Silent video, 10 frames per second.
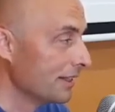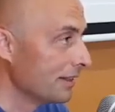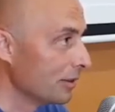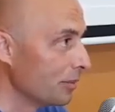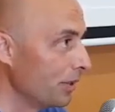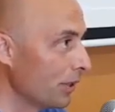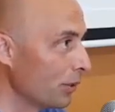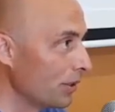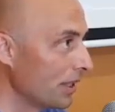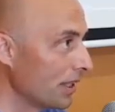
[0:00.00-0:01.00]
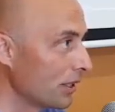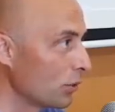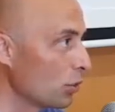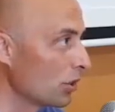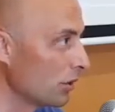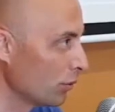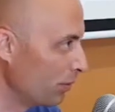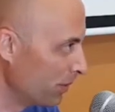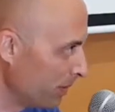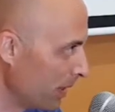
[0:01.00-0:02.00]
Вот, природная картошка, ну,
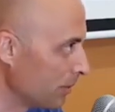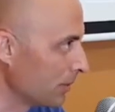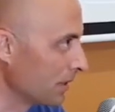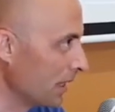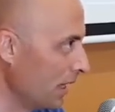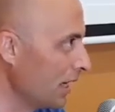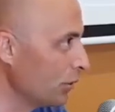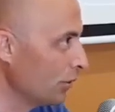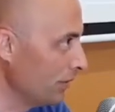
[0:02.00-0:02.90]
прям с грязью,